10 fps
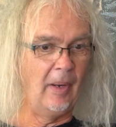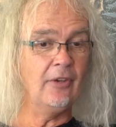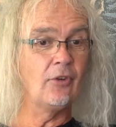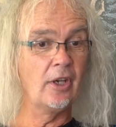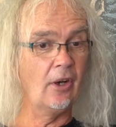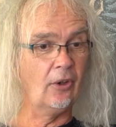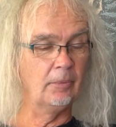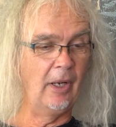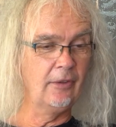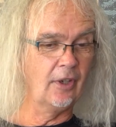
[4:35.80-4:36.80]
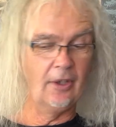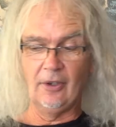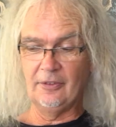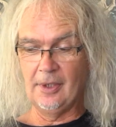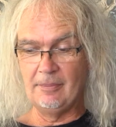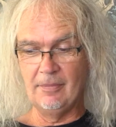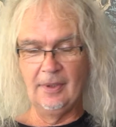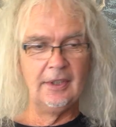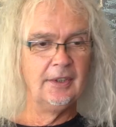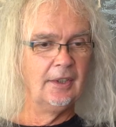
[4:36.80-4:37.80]
Bringen wir ja auch, bringen wir ja auch. Oh,
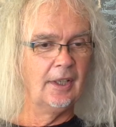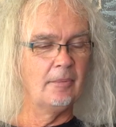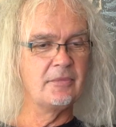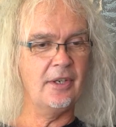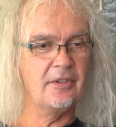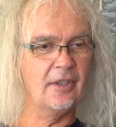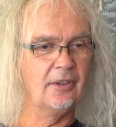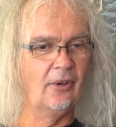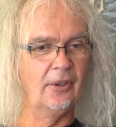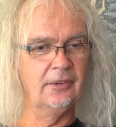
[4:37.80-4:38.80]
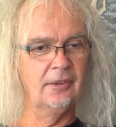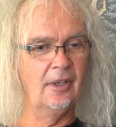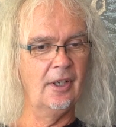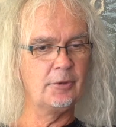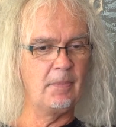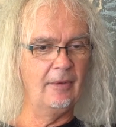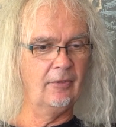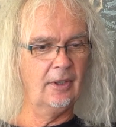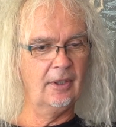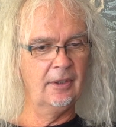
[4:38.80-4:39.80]
am 16.09. Äh,
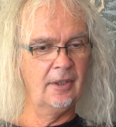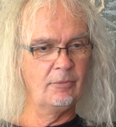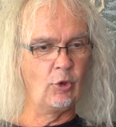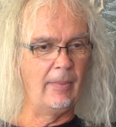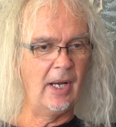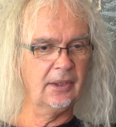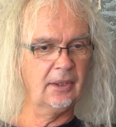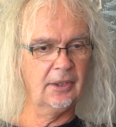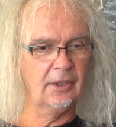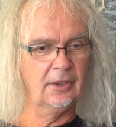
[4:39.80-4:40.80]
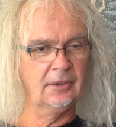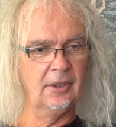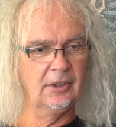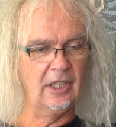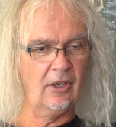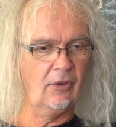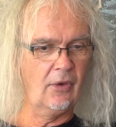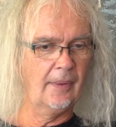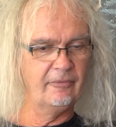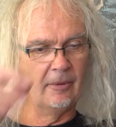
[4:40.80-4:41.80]
spielen wir äh, im Kubana, dann in
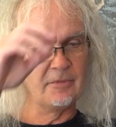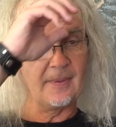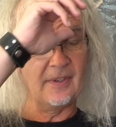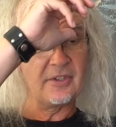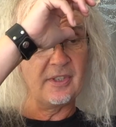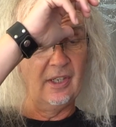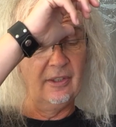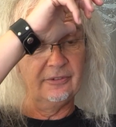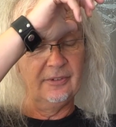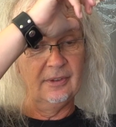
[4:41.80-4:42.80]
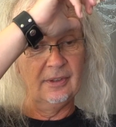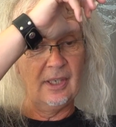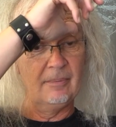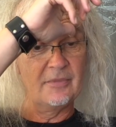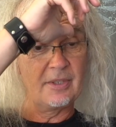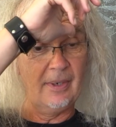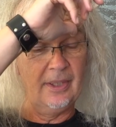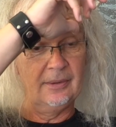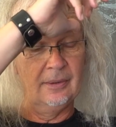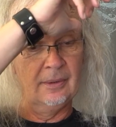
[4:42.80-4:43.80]
Glauchau am 25.11., am
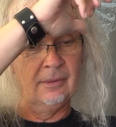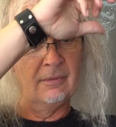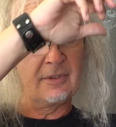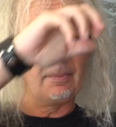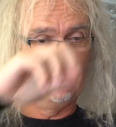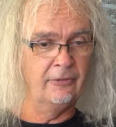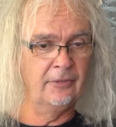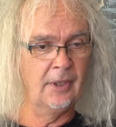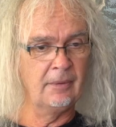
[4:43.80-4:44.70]
2.12.